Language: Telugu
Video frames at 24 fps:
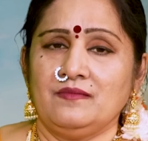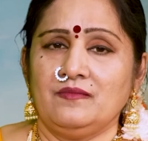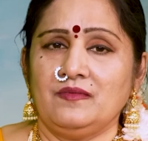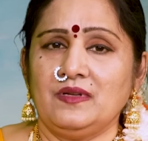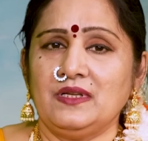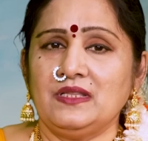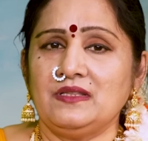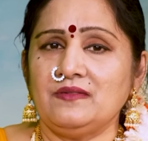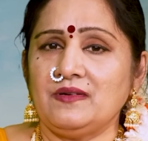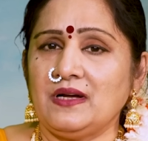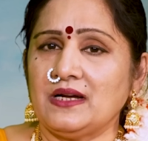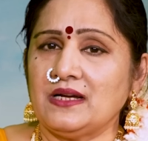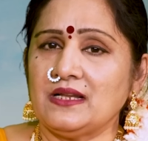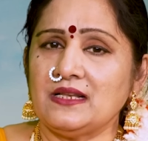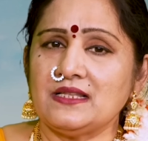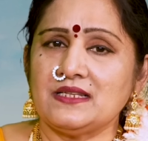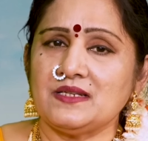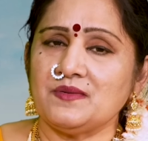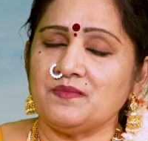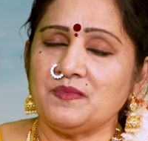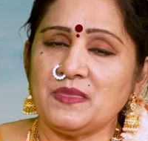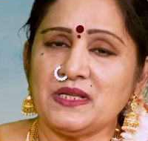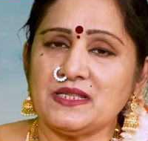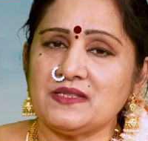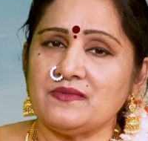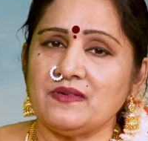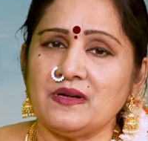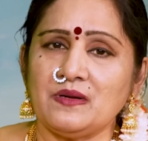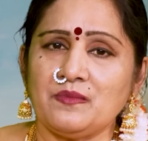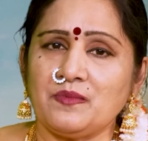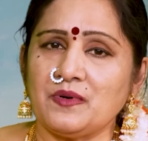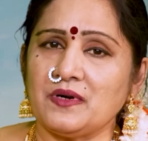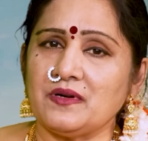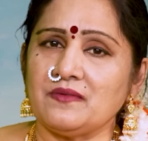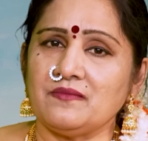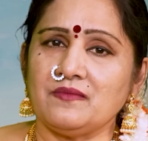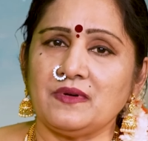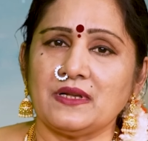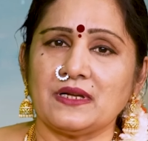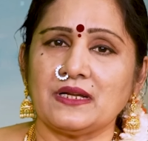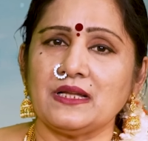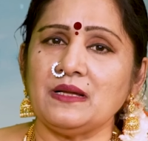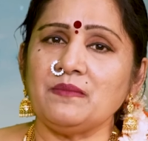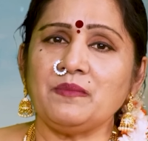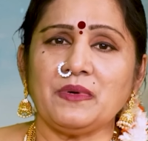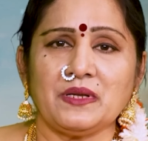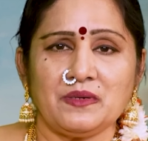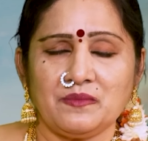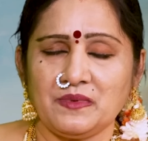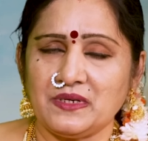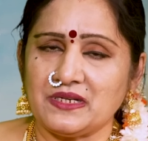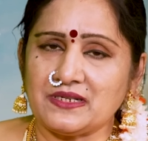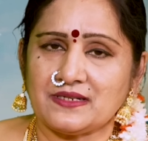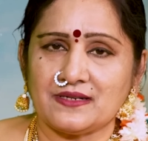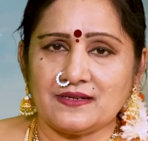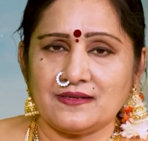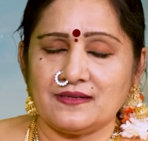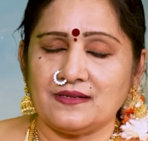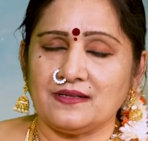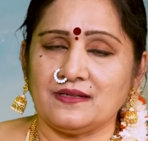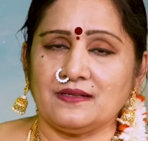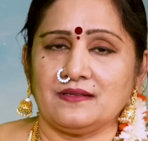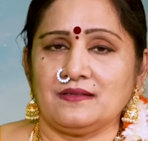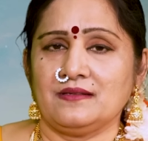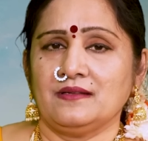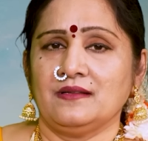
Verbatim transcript: వీధి వాకిలు చిమ్మేసి వెళ్ళిపోవడం వరకే పని మనిషి అండి